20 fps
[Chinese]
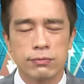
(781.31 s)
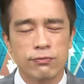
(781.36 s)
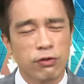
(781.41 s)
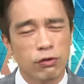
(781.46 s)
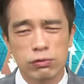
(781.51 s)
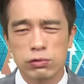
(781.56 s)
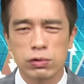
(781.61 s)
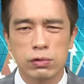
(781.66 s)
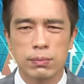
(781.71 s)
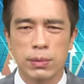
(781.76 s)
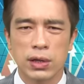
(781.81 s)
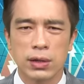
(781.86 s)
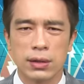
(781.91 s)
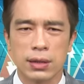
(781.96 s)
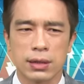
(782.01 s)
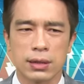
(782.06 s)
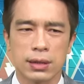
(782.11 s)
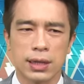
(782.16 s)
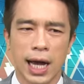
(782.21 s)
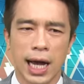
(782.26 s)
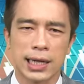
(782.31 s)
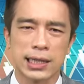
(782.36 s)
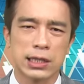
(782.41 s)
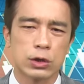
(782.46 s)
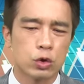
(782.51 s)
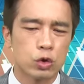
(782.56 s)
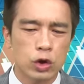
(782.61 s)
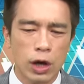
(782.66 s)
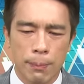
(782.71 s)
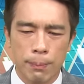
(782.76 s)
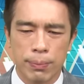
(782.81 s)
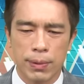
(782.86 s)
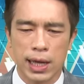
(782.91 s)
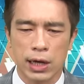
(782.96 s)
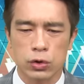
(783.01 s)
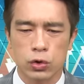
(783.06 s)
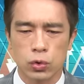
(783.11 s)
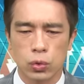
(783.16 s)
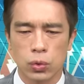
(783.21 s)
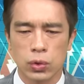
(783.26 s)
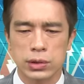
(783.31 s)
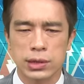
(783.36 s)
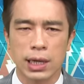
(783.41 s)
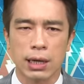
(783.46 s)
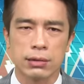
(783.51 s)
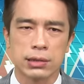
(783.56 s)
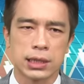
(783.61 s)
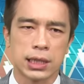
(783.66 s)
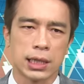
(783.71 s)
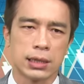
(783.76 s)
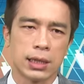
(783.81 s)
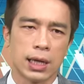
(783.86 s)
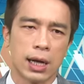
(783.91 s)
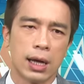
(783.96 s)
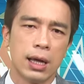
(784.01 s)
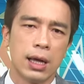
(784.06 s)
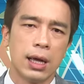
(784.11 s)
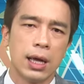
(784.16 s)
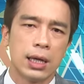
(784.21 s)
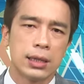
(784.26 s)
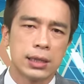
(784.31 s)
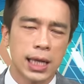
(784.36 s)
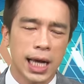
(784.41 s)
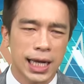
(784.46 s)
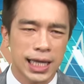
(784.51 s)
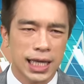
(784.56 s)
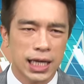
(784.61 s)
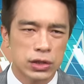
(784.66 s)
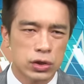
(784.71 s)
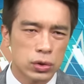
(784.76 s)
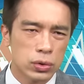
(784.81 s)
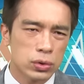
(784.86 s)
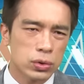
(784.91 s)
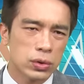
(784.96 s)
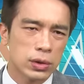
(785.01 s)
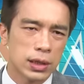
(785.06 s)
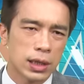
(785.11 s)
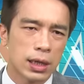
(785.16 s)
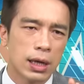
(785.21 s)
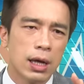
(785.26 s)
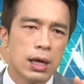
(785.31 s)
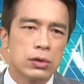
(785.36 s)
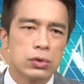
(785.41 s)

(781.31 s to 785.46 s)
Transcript: 幅度没有很大，你赚不了多少钱呐。那也就是说呢，